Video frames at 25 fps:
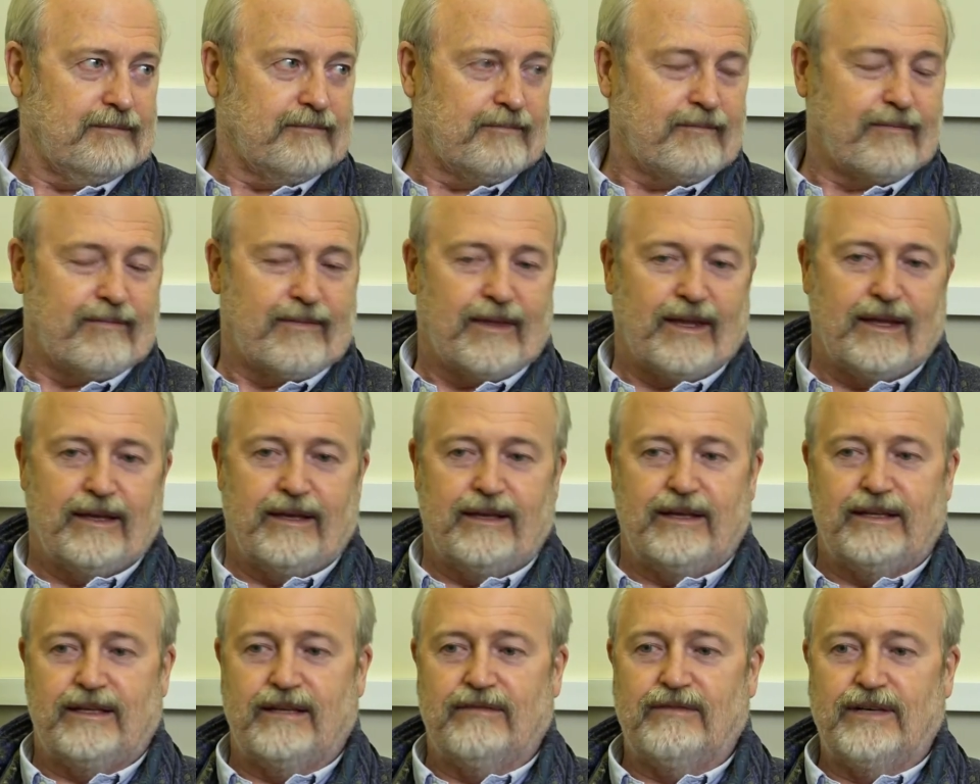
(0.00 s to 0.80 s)
Угу. И
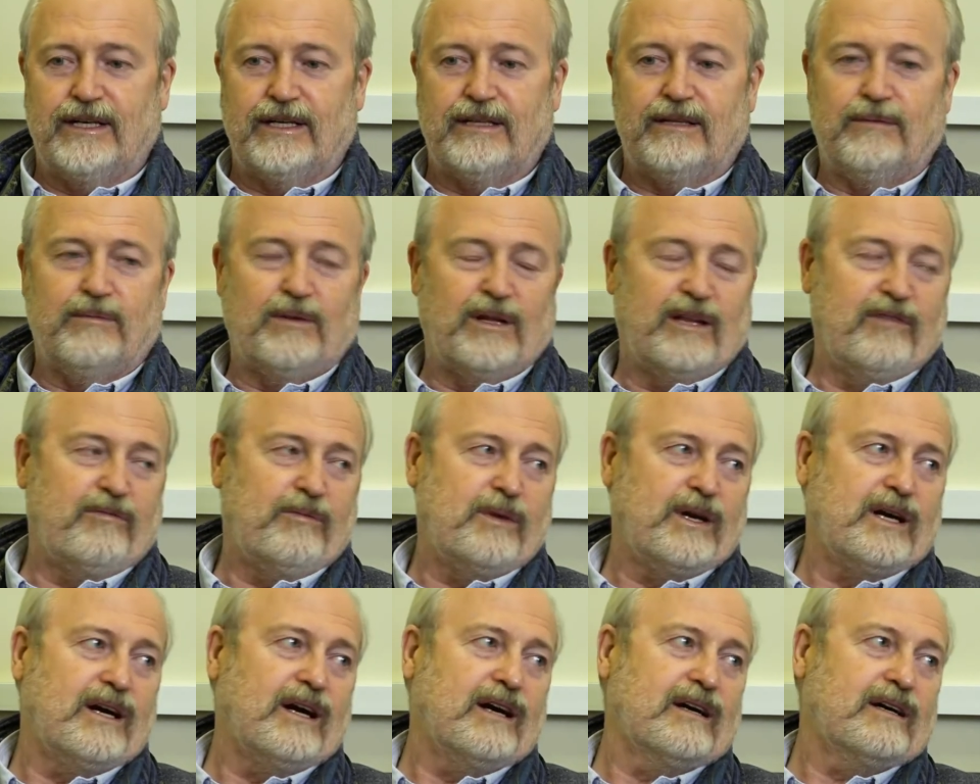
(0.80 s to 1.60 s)
эта выгода была в
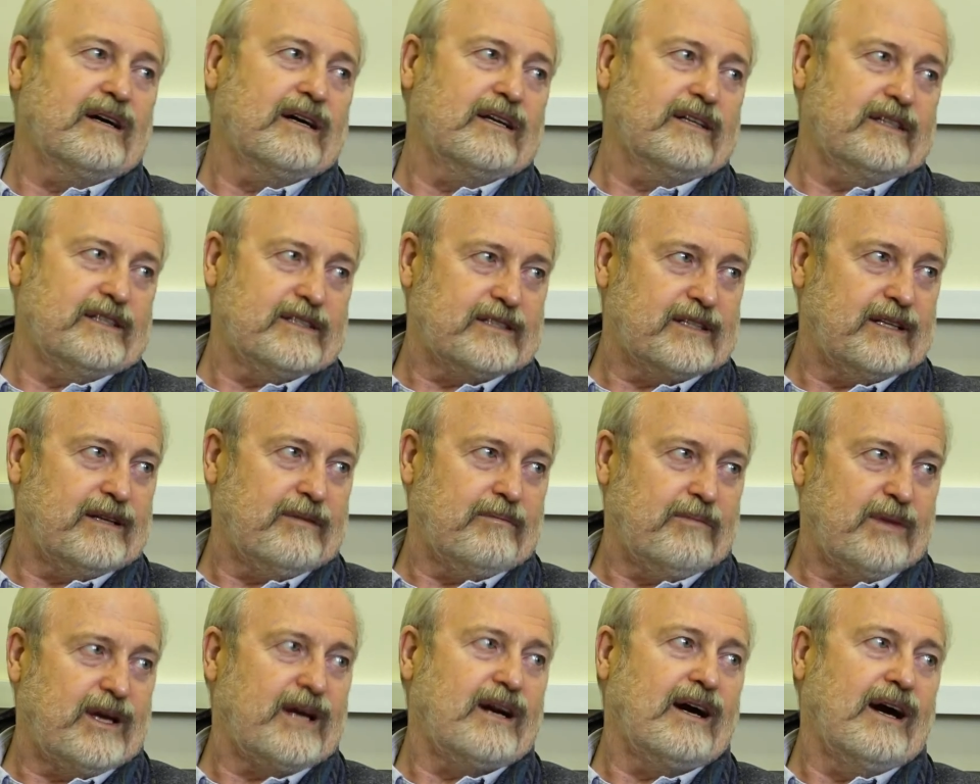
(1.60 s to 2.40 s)
мехах, конечно,
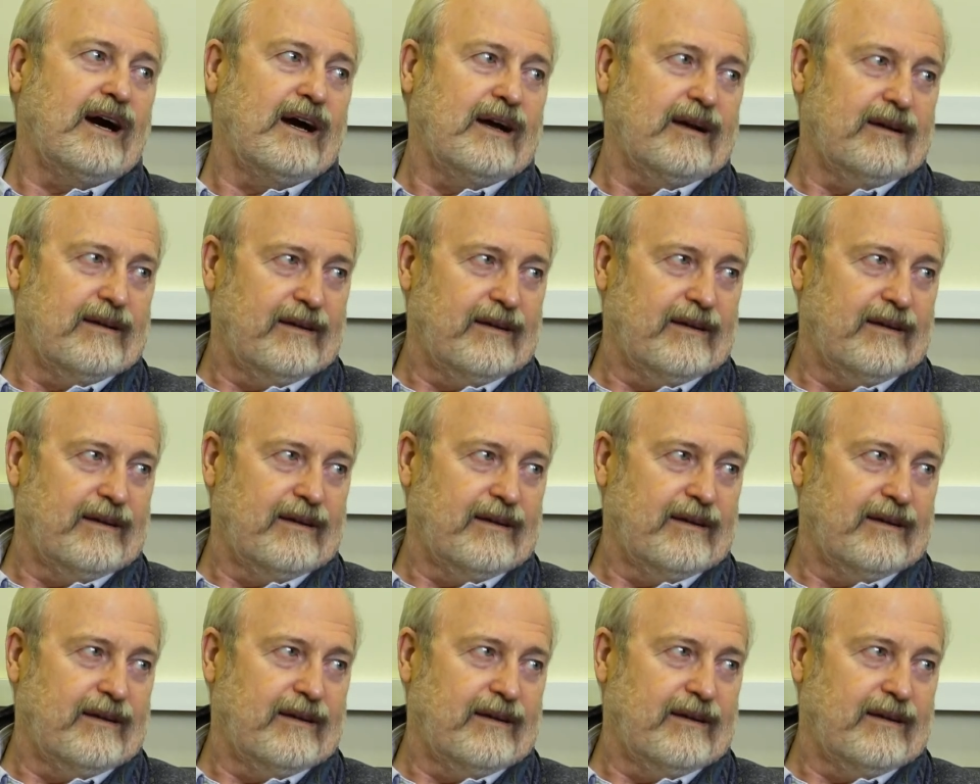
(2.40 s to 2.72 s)
меха.